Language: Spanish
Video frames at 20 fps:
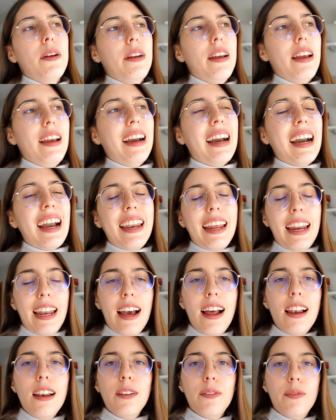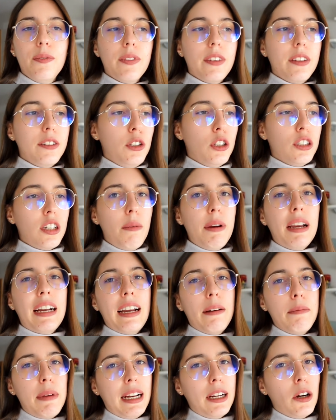En general, yo sabéis
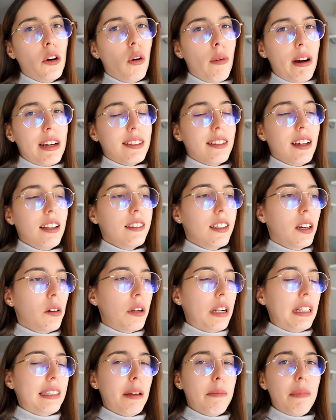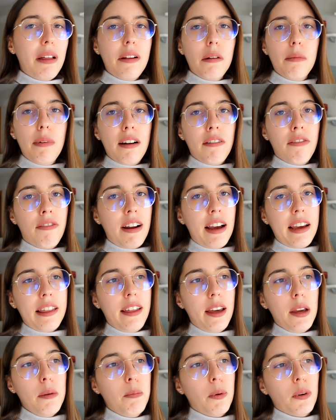que me quejo bastante con el tema del Black
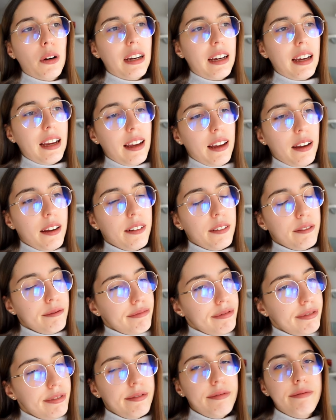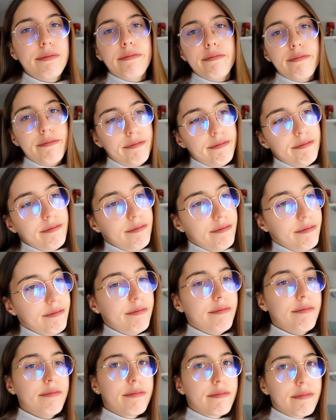Friday porque...
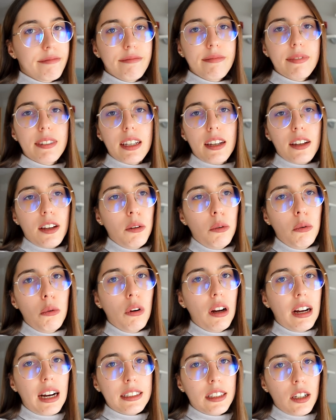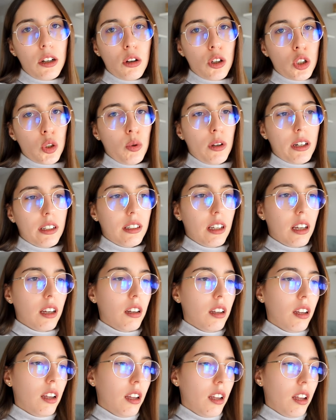Mm. Nunca tengo suerte
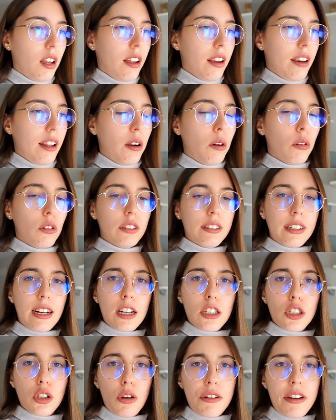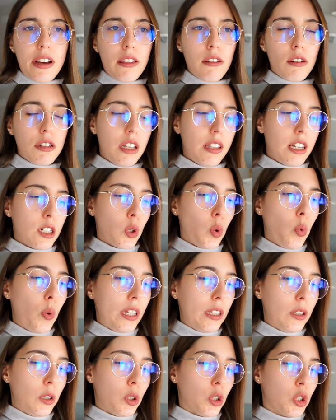en encontrar chollazos y
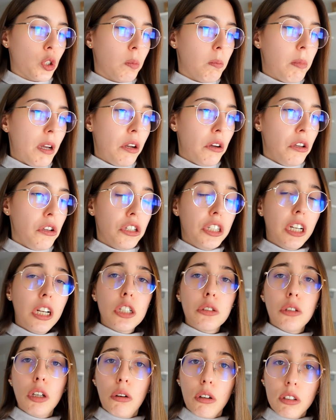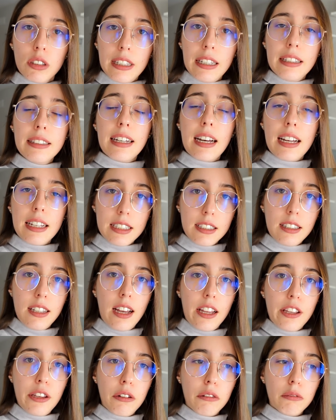descuentos, pero yo sí que estoy contenta
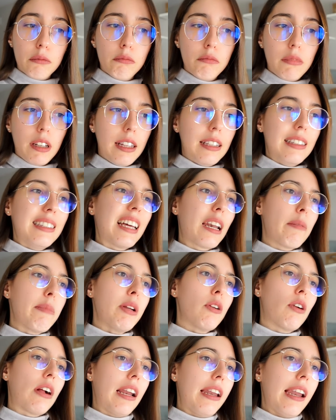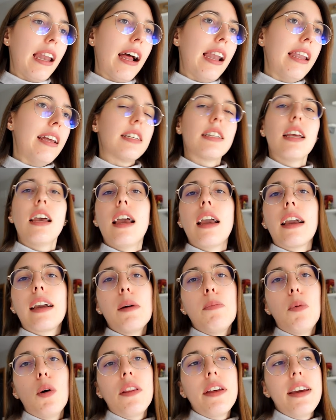este año, en términos generales.
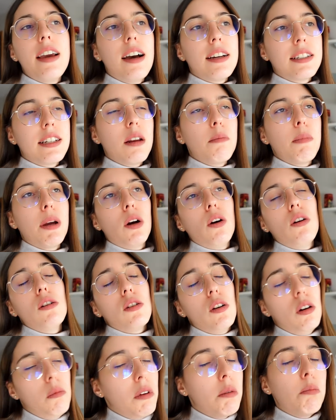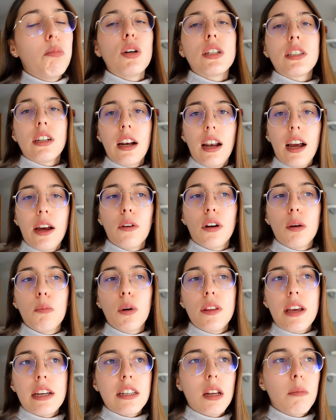¿Que podía ser mejor? Hombre, pues claro que
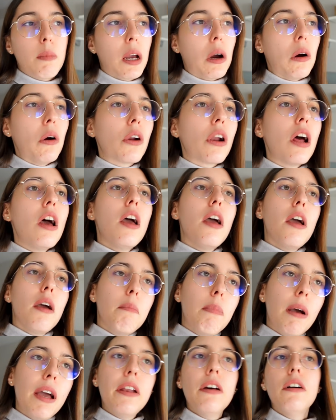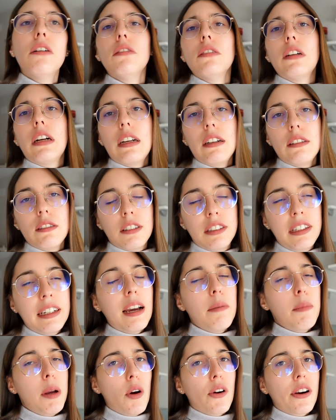podía ser mejor, pero sí
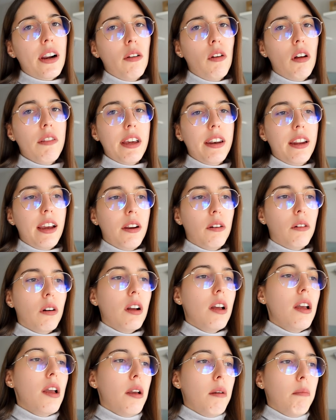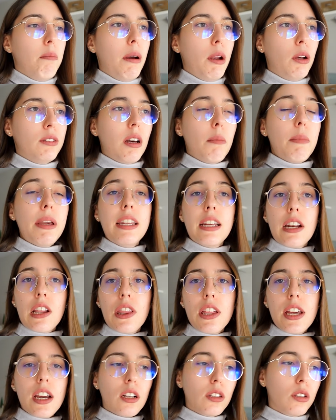que me he ahorrado dinero. Pero también
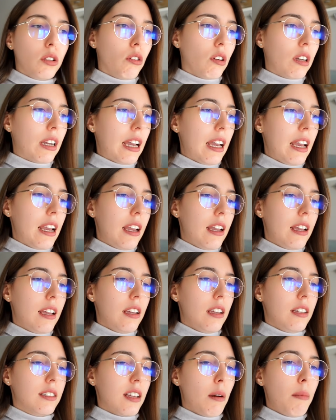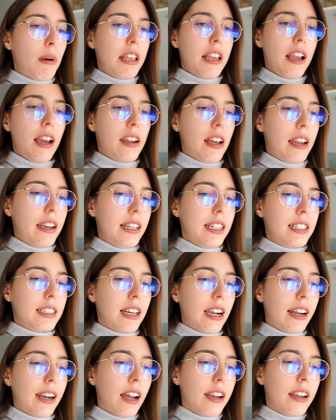es cierto que esta mañana en
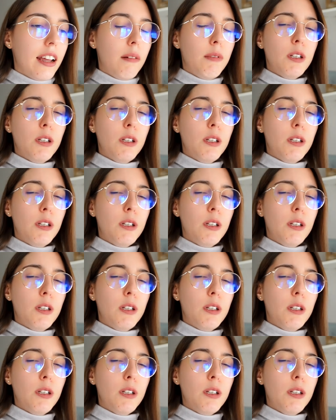Instagram he